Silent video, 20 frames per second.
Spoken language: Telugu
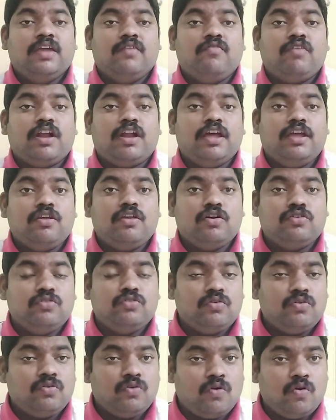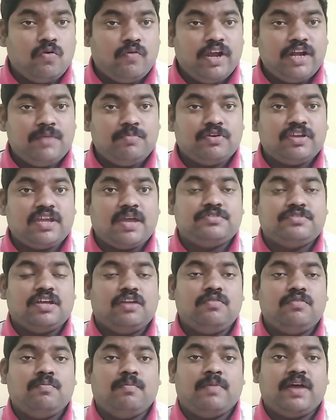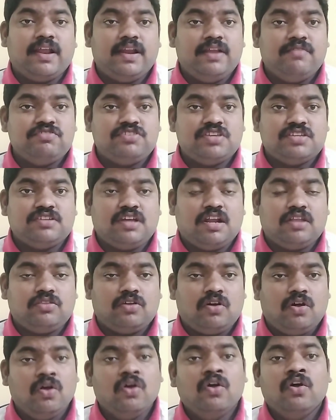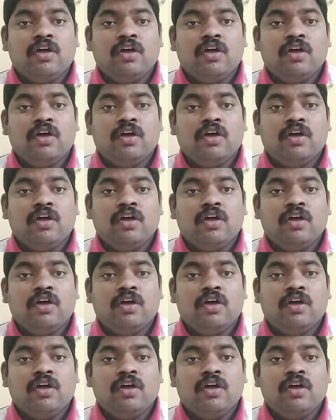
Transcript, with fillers: ఇవన్న ఈరోజు కువైట్ ముఖ్యాంశాలు మరిన్ని విశేషాలతో